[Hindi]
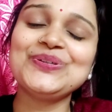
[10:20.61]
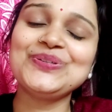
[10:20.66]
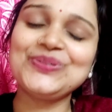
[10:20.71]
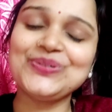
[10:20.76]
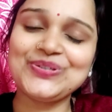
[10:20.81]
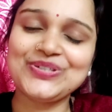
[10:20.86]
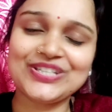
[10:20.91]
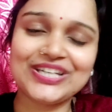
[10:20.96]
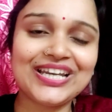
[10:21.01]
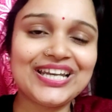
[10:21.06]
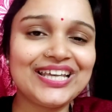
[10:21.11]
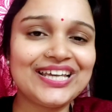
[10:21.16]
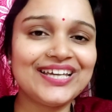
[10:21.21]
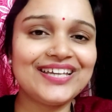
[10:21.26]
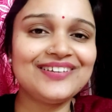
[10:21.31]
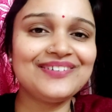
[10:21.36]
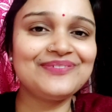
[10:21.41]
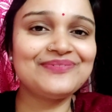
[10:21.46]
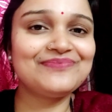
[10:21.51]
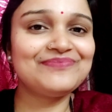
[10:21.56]
तो चलिए
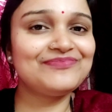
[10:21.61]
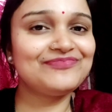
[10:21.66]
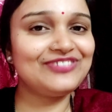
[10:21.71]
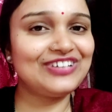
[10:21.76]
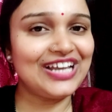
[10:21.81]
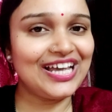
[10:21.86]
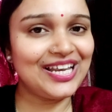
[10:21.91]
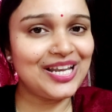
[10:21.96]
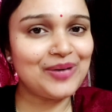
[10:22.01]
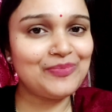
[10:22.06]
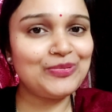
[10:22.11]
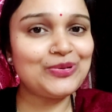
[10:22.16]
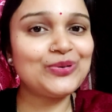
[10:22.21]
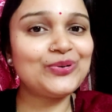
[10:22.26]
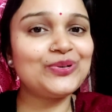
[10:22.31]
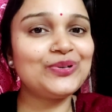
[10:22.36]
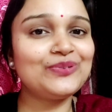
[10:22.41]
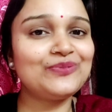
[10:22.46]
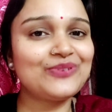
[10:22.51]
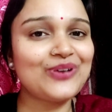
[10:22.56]
फिलहाल आप
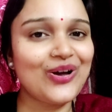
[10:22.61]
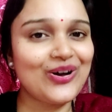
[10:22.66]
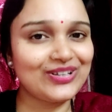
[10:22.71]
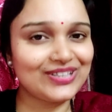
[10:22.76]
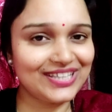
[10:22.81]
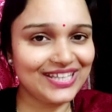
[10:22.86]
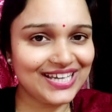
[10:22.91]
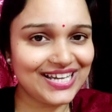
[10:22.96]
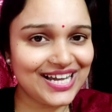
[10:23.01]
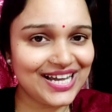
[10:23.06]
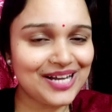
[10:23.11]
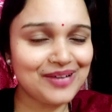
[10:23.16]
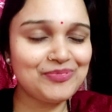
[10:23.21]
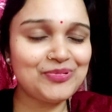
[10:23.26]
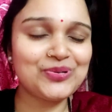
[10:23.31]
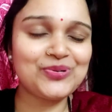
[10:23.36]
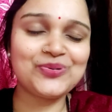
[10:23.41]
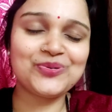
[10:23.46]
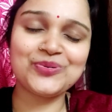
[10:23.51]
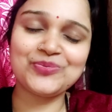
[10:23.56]
लोगों ने ब्लॉग देखा आप
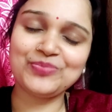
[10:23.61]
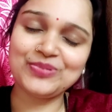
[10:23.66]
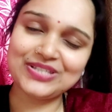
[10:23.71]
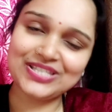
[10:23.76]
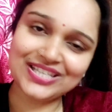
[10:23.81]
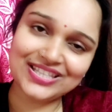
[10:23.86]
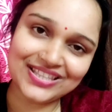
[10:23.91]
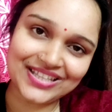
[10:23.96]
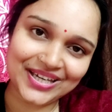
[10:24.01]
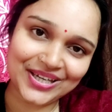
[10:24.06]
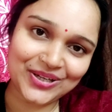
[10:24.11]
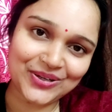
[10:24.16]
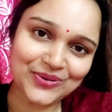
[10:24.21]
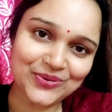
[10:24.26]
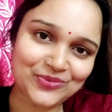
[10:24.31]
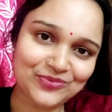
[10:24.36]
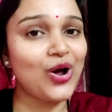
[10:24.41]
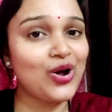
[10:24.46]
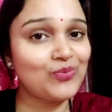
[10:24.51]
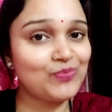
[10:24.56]
लोगों को पसंद आया
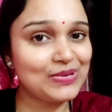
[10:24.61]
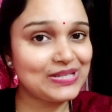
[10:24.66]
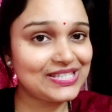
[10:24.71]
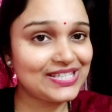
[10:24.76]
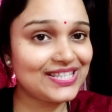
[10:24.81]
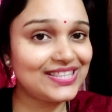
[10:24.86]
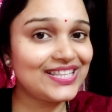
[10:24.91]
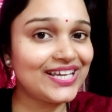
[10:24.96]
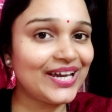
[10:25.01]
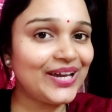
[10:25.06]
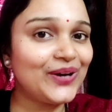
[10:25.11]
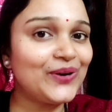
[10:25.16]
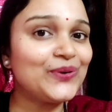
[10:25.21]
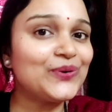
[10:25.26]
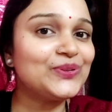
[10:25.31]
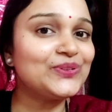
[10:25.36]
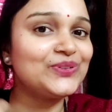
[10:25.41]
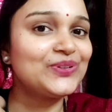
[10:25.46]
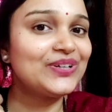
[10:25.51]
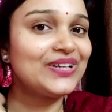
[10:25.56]
हो पसंद आया
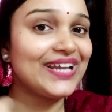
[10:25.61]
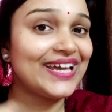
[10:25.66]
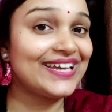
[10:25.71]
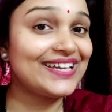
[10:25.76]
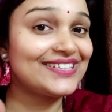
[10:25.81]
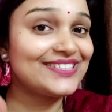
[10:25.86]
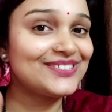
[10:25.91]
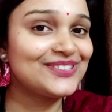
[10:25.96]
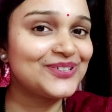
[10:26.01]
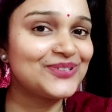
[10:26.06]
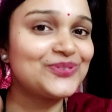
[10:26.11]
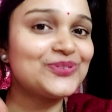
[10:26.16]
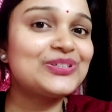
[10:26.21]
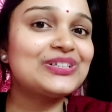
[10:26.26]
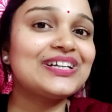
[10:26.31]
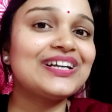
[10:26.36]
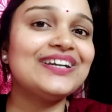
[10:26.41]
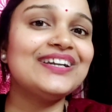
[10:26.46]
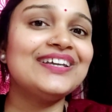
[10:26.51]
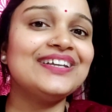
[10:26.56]
हो तो लाइक जरूर
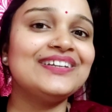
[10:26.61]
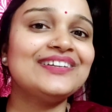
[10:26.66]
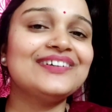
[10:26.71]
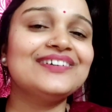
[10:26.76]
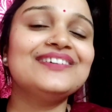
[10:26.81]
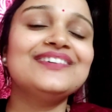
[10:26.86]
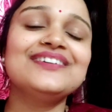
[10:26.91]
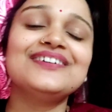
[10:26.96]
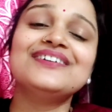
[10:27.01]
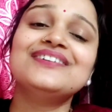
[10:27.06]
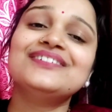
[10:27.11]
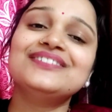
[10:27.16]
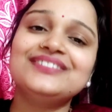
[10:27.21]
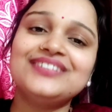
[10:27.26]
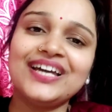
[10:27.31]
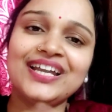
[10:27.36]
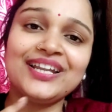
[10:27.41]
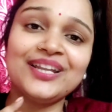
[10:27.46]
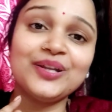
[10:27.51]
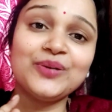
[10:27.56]
कर लेना
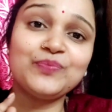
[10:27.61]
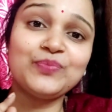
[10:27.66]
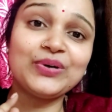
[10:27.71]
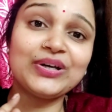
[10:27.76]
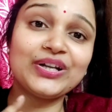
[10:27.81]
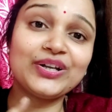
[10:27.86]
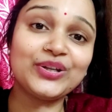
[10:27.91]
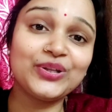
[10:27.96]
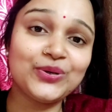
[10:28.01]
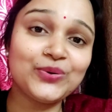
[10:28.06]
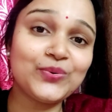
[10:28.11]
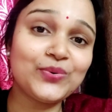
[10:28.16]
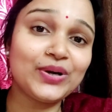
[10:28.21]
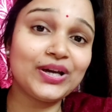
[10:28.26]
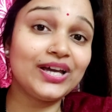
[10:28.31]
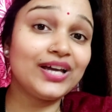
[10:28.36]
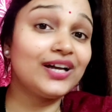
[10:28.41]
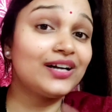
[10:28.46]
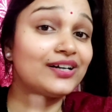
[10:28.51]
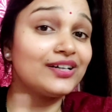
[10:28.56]
चैनल पर न्यू
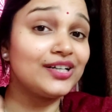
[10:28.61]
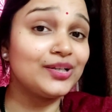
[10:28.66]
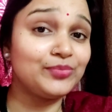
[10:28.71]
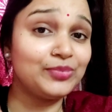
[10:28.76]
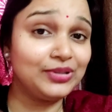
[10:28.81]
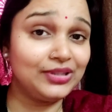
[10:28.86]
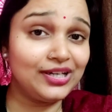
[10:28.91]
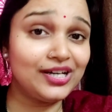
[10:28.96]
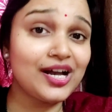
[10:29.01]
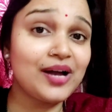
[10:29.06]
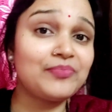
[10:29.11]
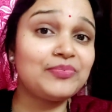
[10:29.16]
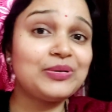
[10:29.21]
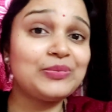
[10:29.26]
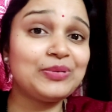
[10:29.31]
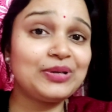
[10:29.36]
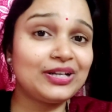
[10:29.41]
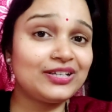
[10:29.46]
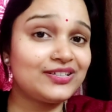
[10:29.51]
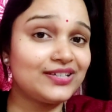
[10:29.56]
है अगर अभी तक आपने
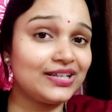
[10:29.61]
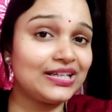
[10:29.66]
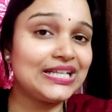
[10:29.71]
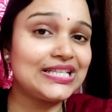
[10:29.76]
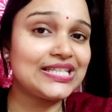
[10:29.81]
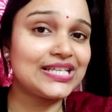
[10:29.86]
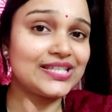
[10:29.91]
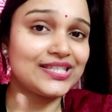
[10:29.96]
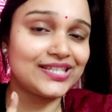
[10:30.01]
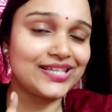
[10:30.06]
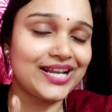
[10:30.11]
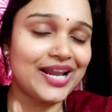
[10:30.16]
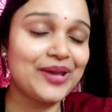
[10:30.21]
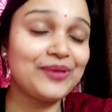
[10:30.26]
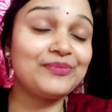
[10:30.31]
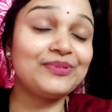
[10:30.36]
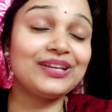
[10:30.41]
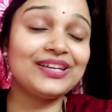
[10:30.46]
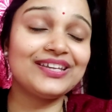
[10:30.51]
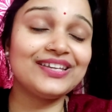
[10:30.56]
मेरा चैनल
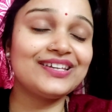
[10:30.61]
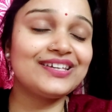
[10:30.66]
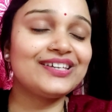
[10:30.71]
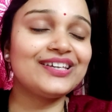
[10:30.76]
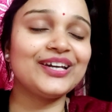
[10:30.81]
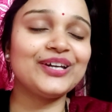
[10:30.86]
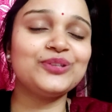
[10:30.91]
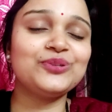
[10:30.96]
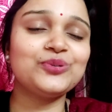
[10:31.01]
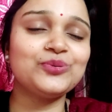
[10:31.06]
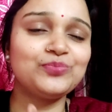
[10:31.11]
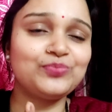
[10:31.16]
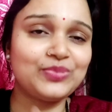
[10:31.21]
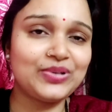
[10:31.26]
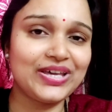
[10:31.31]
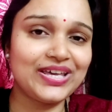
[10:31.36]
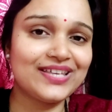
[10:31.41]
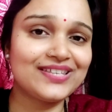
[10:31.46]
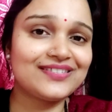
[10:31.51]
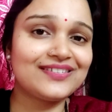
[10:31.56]
सब्सक्राइब नहीं किया है तो
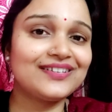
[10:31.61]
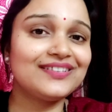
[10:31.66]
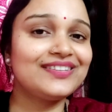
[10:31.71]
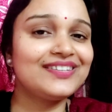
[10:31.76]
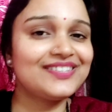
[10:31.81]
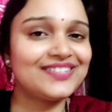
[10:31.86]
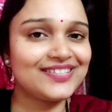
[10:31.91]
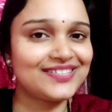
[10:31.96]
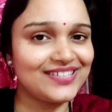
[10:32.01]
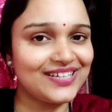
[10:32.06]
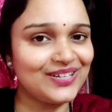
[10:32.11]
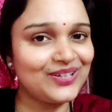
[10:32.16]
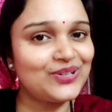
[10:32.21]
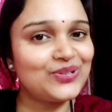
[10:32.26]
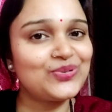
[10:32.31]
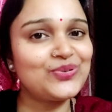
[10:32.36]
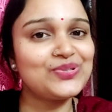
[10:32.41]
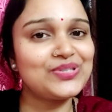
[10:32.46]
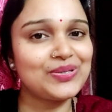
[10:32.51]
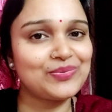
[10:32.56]
प्लीज जल्दी से चैनल
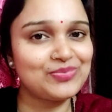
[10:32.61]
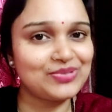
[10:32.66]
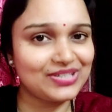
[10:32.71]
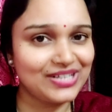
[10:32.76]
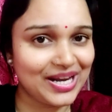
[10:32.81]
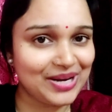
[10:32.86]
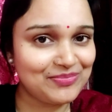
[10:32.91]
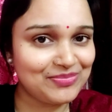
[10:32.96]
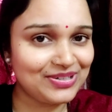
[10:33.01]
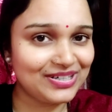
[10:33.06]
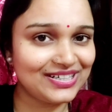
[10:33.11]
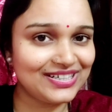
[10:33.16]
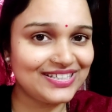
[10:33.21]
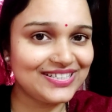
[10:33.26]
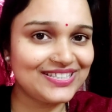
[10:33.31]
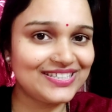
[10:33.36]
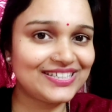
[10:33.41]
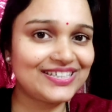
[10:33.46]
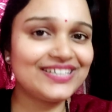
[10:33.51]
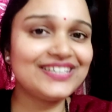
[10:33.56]
को सब्सक्राइब कर
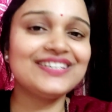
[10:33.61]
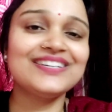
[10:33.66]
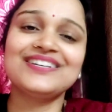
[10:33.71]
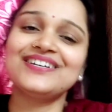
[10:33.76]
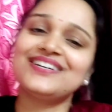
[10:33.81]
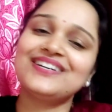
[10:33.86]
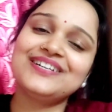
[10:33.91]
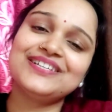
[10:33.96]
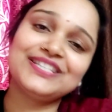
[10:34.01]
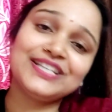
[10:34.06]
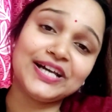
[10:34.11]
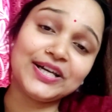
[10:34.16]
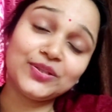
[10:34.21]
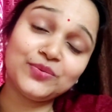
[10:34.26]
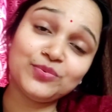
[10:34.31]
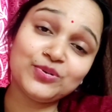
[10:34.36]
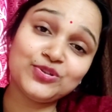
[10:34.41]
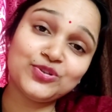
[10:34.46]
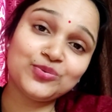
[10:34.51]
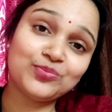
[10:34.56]
लीजिए साथ
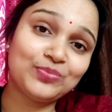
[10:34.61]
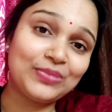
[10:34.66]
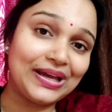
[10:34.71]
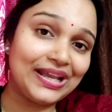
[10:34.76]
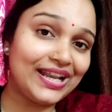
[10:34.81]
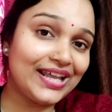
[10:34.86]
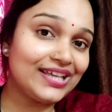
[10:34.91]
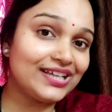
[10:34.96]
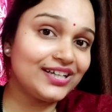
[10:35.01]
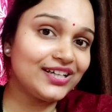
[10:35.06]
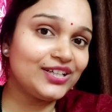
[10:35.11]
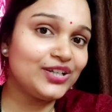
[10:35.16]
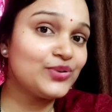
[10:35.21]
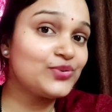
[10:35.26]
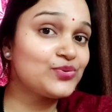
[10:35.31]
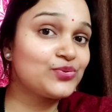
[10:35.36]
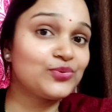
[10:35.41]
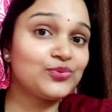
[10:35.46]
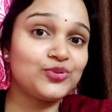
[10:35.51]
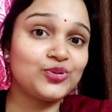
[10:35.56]
में जो बेल आइकन है
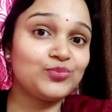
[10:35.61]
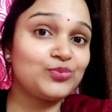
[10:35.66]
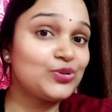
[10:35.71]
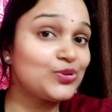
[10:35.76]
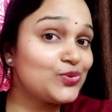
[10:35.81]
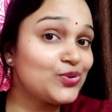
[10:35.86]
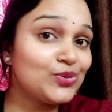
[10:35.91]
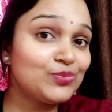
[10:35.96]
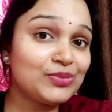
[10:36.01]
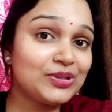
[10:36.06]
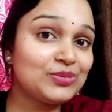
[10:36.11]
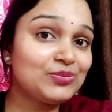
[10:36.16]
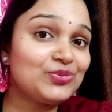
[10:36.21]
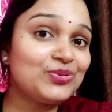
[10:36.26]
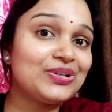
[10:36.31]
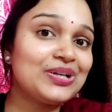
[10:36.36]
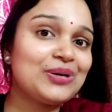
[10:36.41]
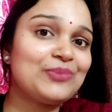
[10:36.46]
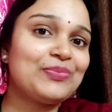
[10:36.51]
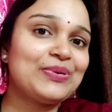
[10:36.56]
उसको तो बिल्कुल मत
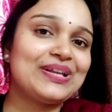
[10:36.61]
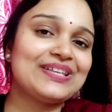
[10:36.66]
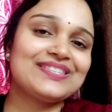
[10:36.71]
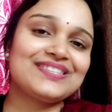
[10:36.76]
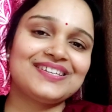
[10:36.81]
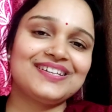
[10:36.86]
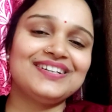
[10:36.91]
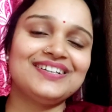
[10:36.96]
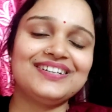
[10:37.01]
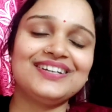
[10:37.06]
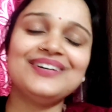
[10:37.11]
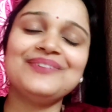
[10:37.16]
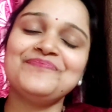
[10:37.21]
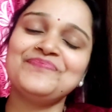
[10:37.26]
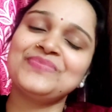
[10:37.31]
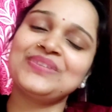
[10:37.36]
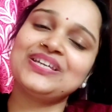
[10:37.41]
भूलना प्रेस करना